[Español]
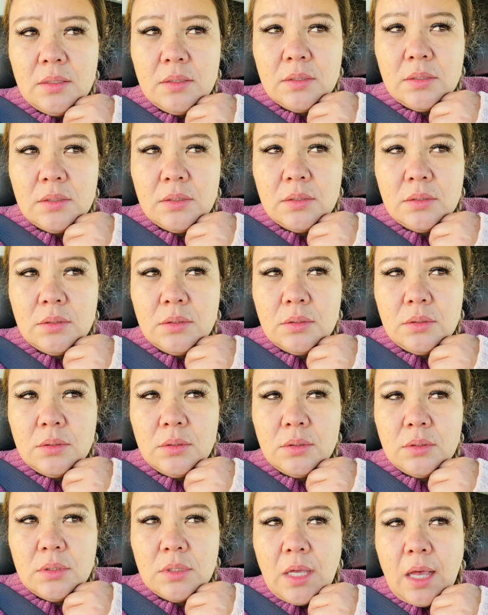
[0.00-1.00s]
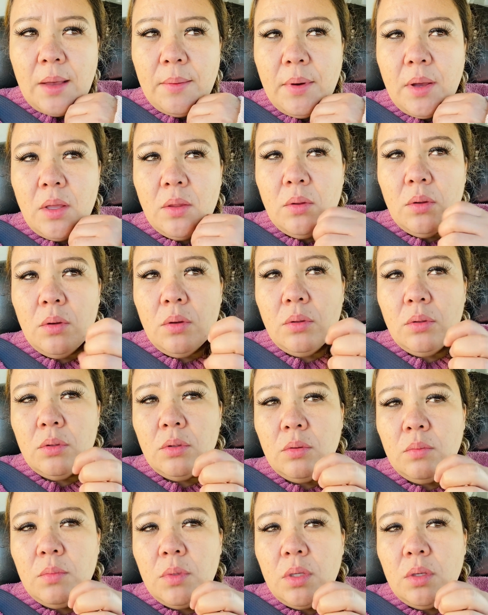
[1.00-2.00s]
sábado,
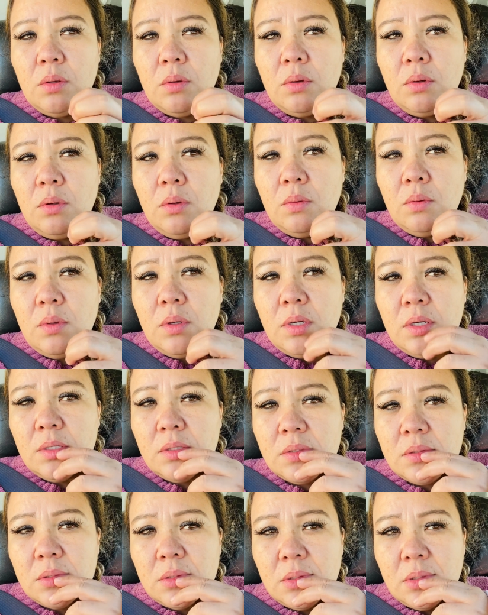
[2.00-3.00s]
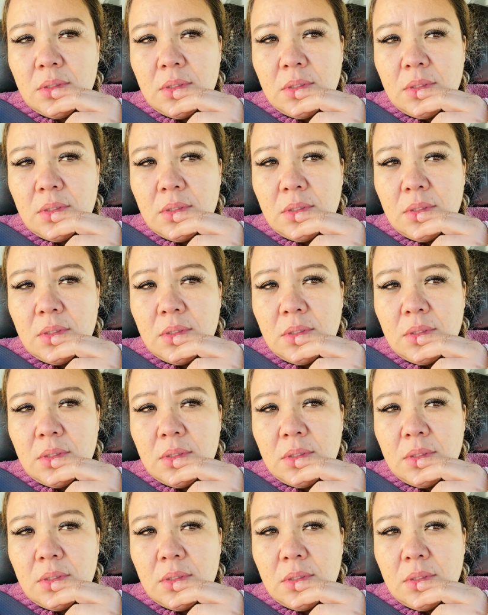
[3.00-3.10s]
domingo, lunes.